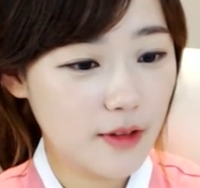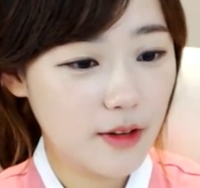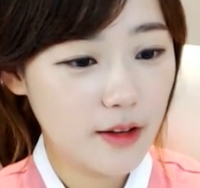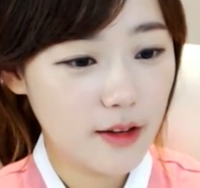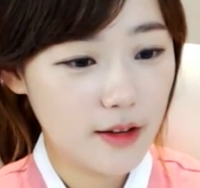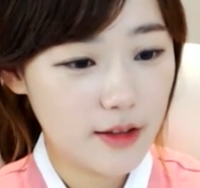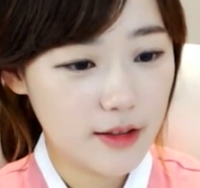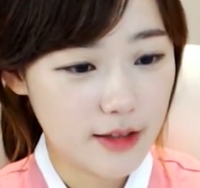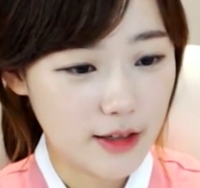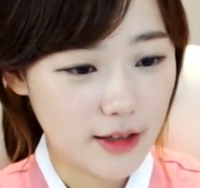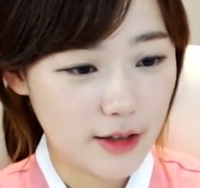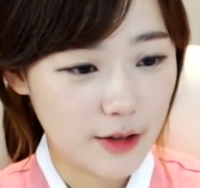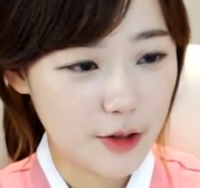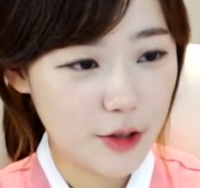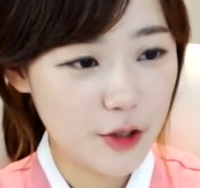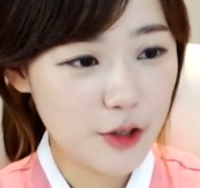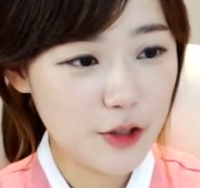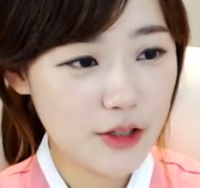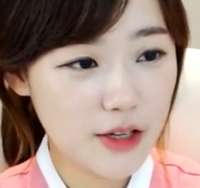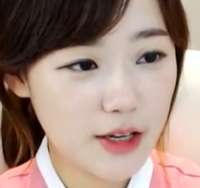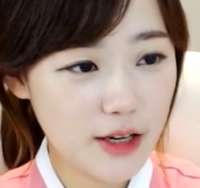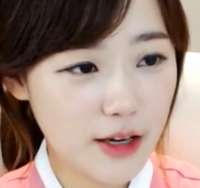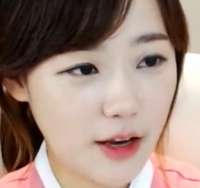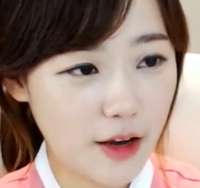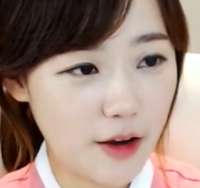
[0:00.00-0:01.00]
제가 퀴즈
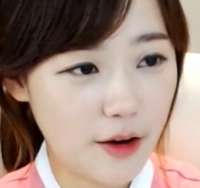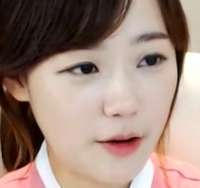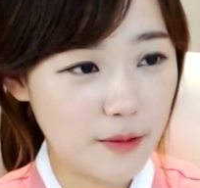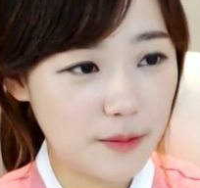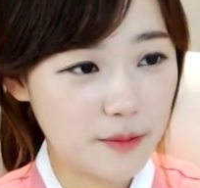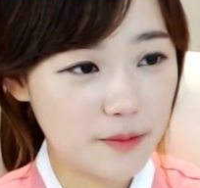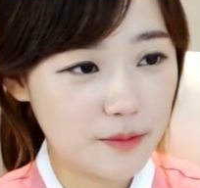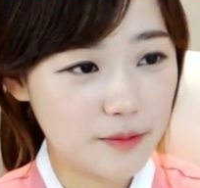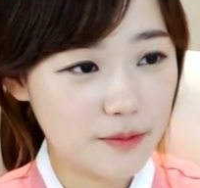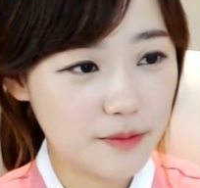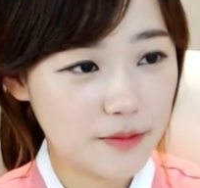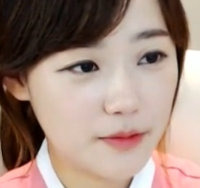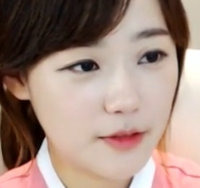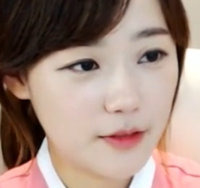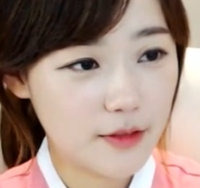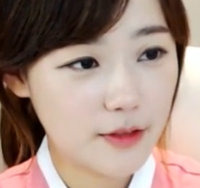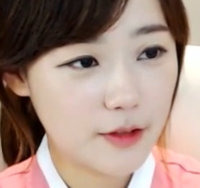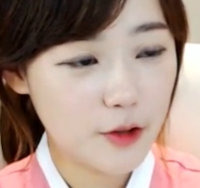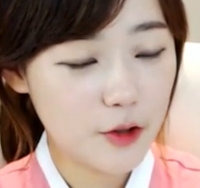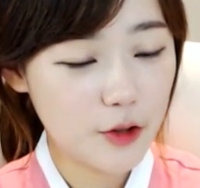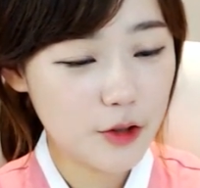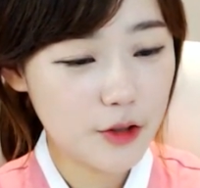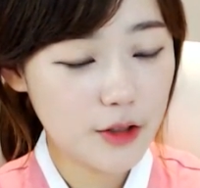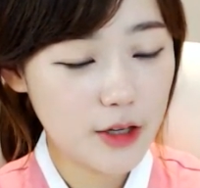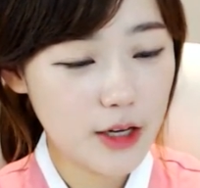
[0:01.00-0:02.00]
할게요
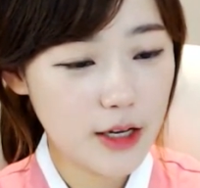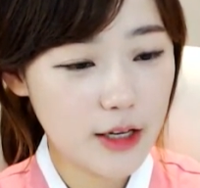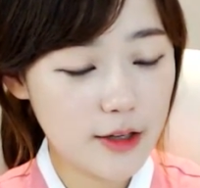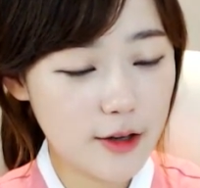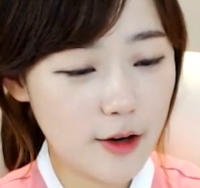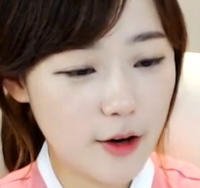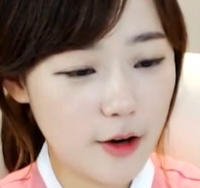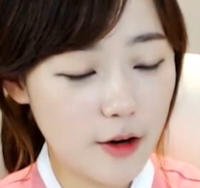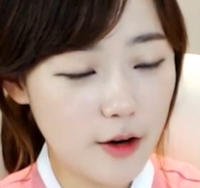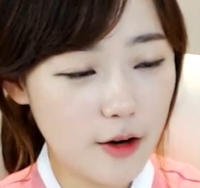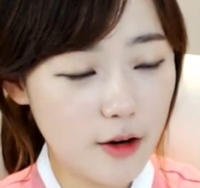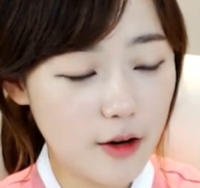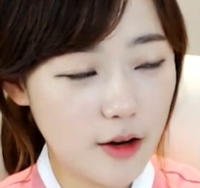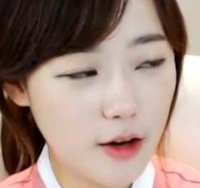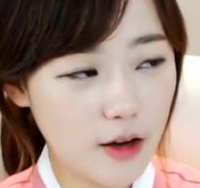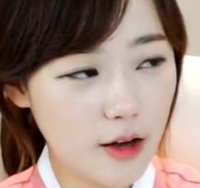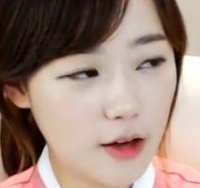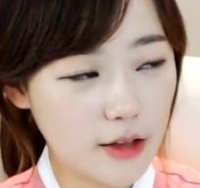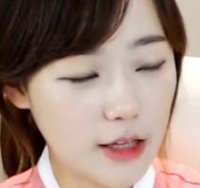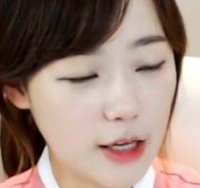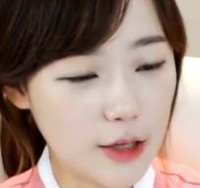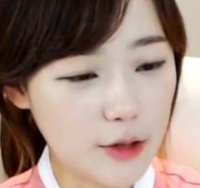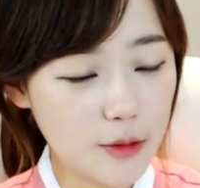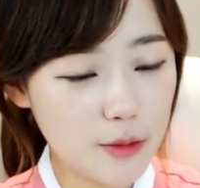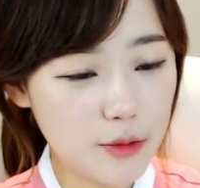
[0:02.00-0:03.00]
퀴즈 한 열, 아,
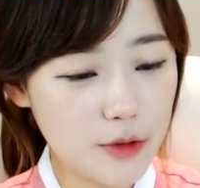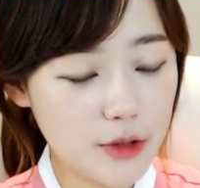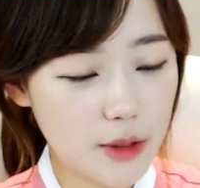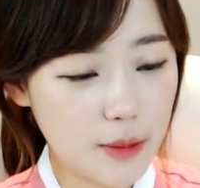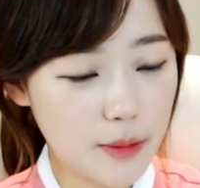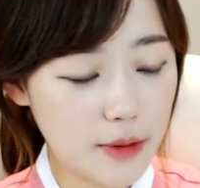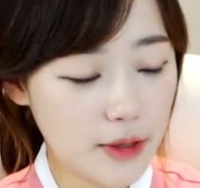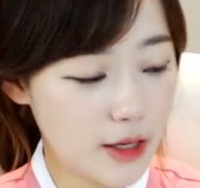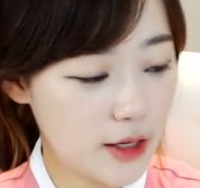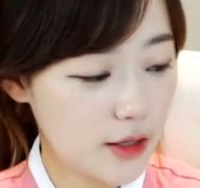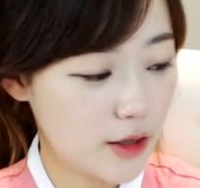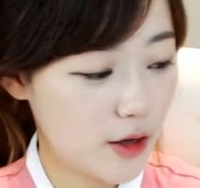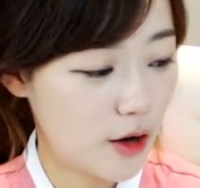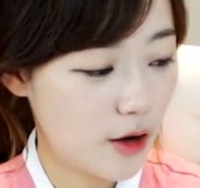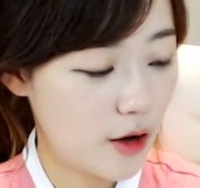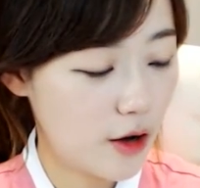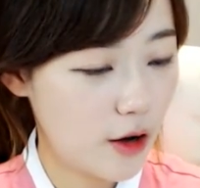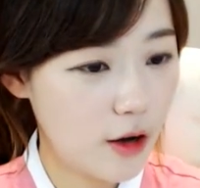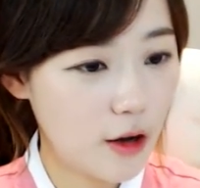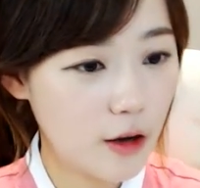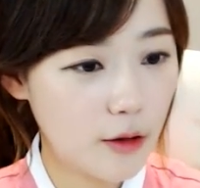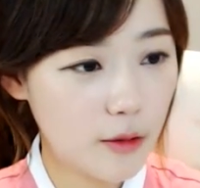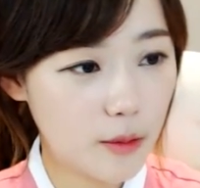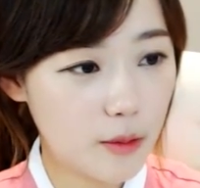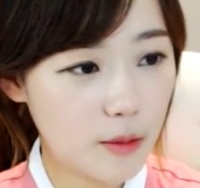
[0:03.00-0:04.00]
다섯 문제만
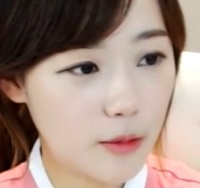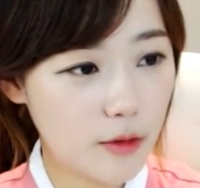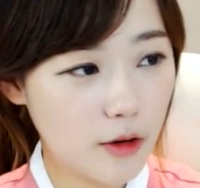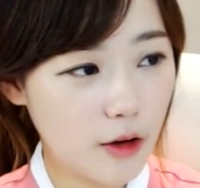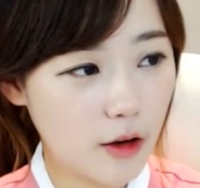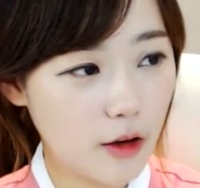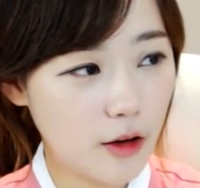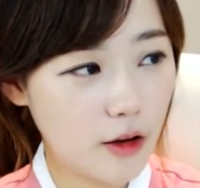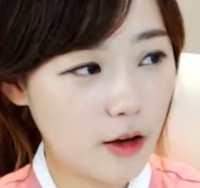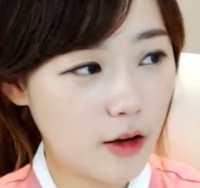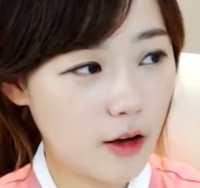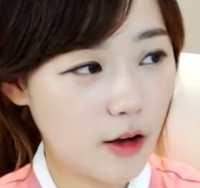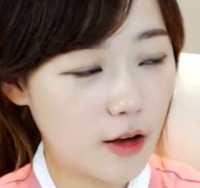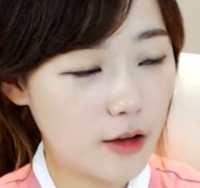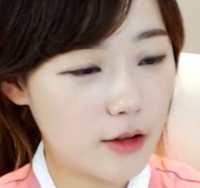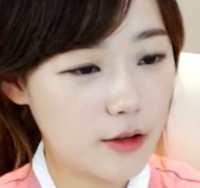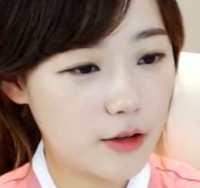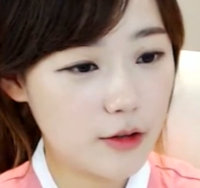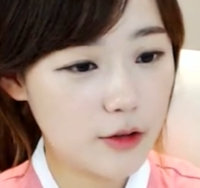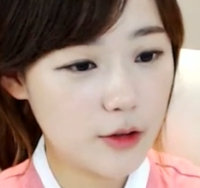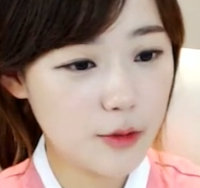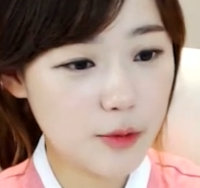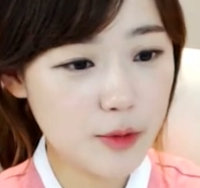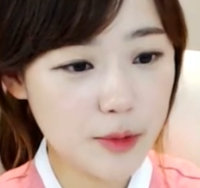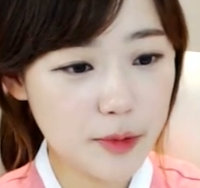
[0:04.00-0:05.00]
해서 아,
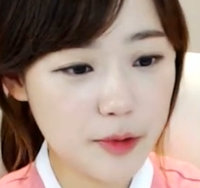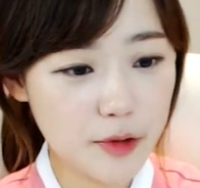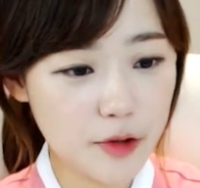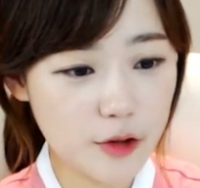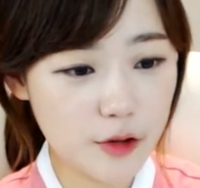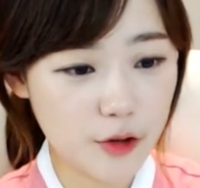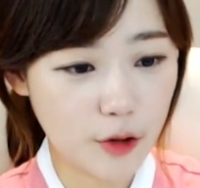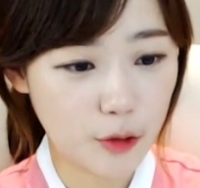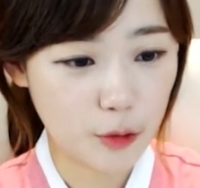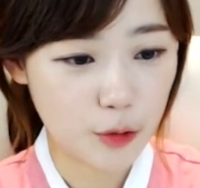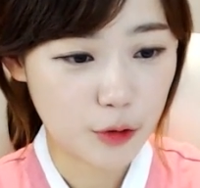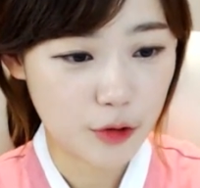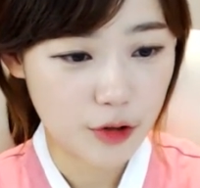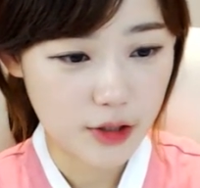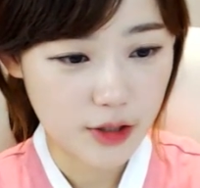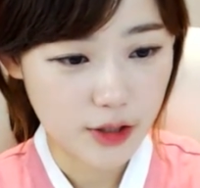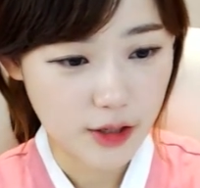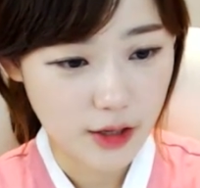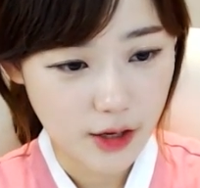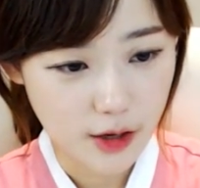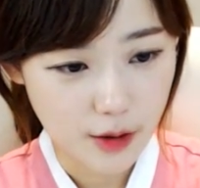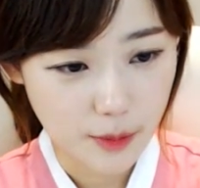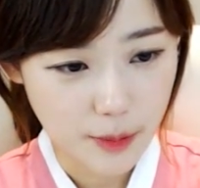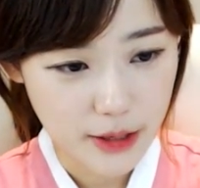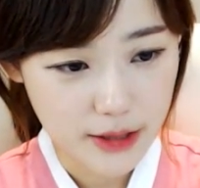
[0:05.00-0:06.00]
스무 분 정도
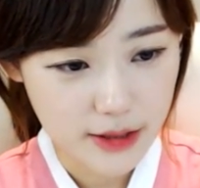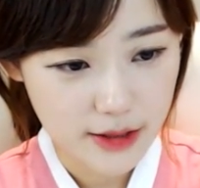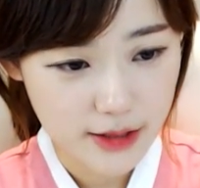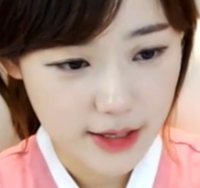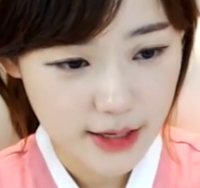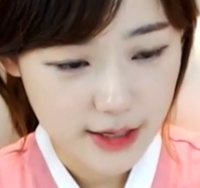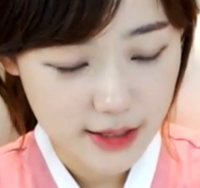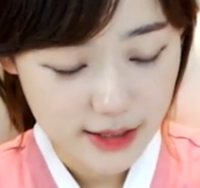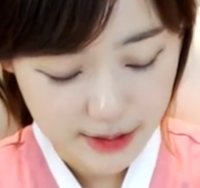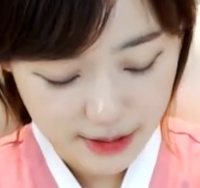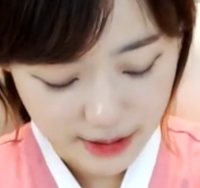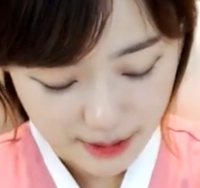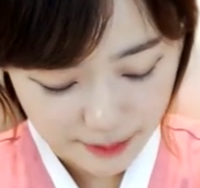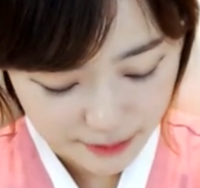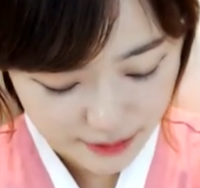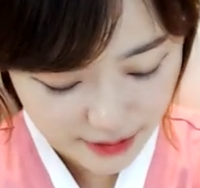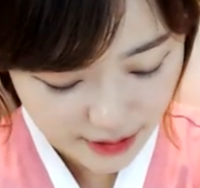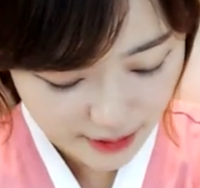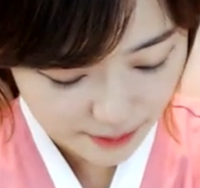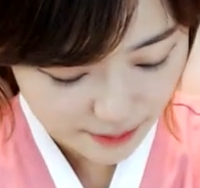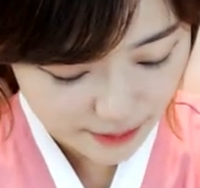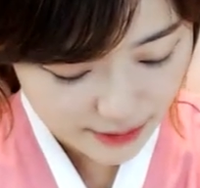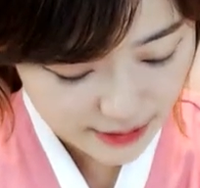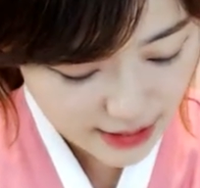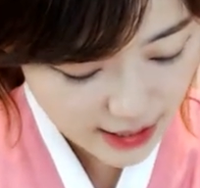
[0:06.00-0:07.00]
드릴게요. 반디님
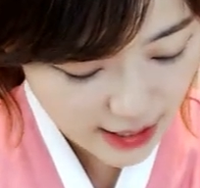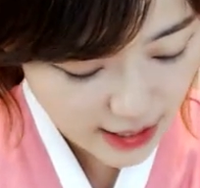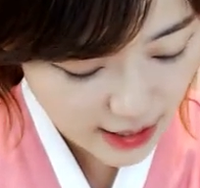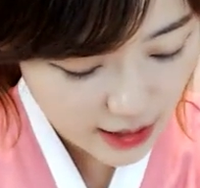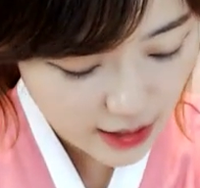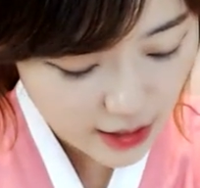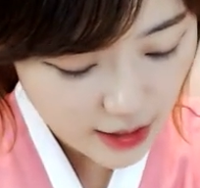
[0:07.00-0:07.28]
감사합니다.